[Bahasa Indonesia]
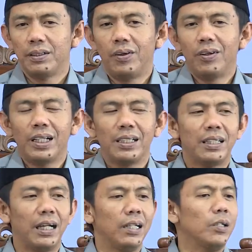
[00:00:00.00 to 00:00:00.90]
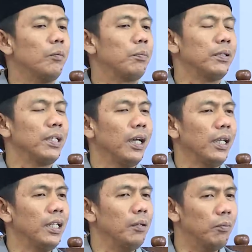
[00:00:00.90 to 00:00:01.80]
Orang kalau punya
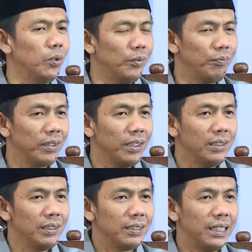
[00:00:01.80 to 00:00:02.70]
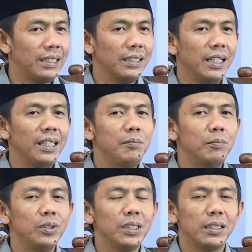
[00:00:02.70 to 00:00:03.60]
ilmu dan
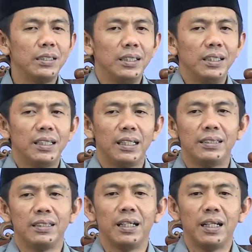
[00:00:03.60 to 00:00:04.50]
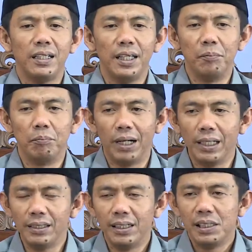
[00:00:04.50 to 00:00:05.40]
ilmunya diikat dengan
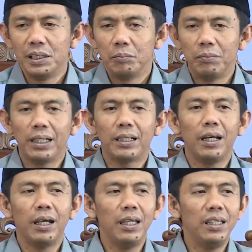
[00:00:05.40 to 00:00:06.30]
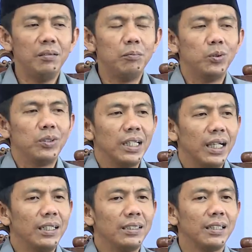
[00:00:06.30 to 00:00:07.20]
iman, maka
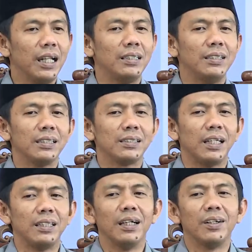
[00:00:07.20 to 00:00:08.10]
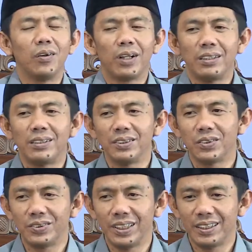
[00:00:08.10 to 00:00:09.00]
ilmunya landasannya Quran dan
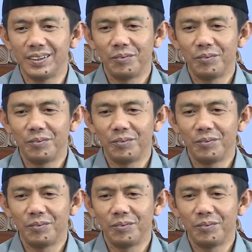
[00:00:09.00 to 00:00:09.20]
Sunnah.